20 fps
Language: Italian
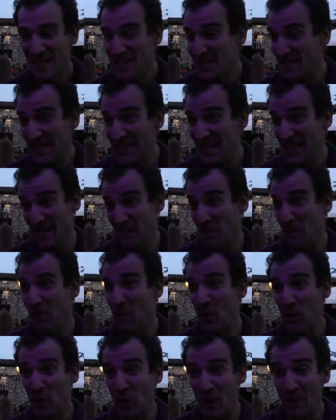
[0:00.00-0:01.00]
Sì, un
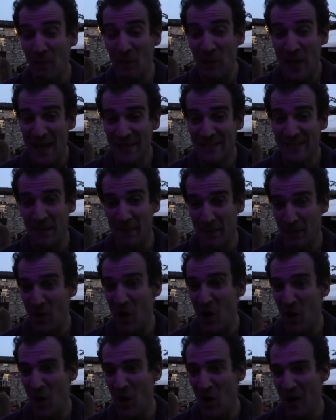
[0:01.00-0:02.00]
po' rocambolesca,
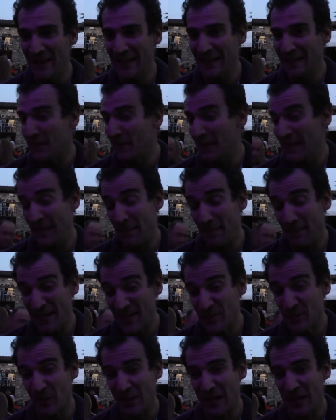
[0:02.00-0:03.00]
però è andata bene.
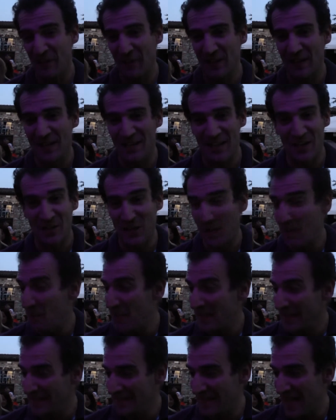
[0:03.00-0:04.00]
Penso che alla fine ce la siamo
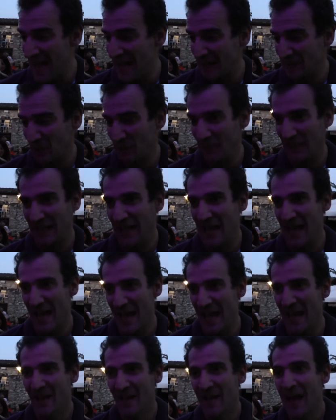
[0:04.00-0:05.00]
meritato
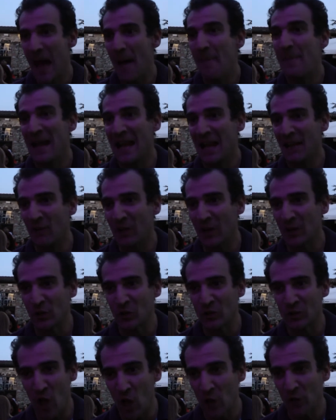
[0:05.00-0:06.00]
perché abbiamo
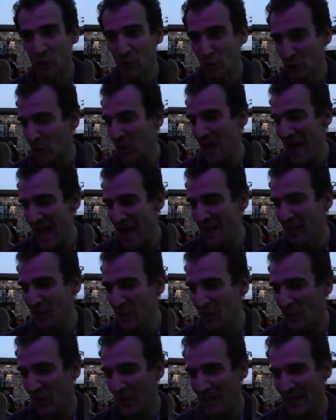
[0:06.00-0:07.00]
lavorato sodo tutto
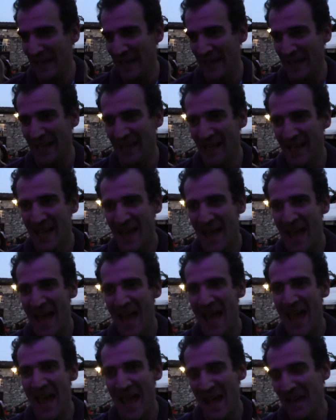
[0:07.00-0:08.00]
l'anno e,
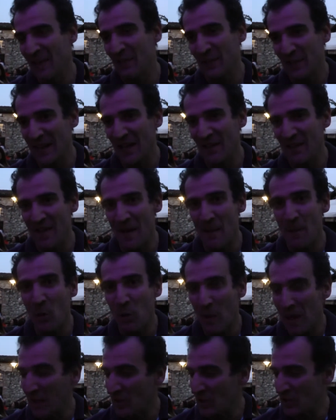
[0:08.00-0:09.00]
e, alla fine avevamo
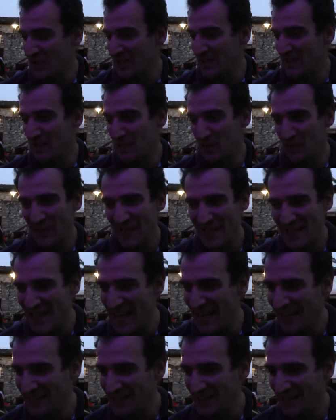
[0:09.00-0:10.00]
qualcosina in più degli
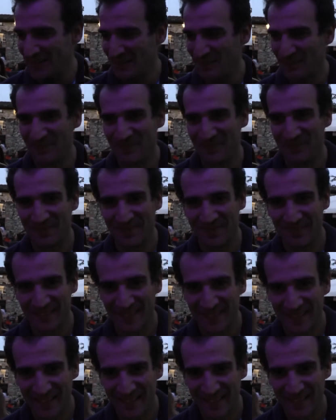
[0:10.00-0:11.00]
altri. Il prossimo
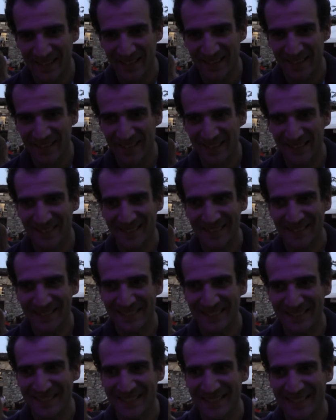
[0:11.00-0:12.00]
anno ci sarà ancora Massimo
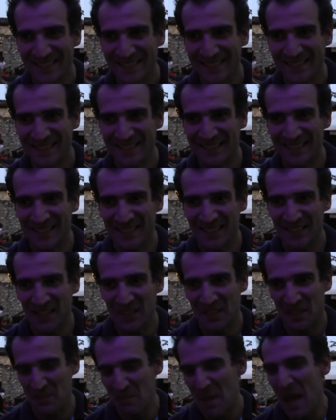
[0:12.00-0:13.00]
Batti?
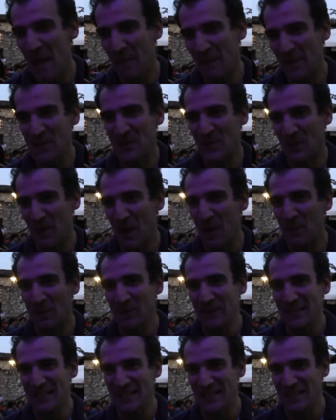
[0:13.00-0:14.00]
Ah, penso proprio
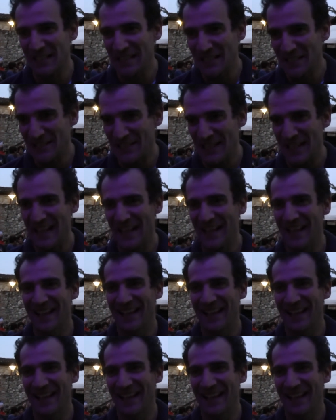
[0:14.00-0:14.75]
di sì, se,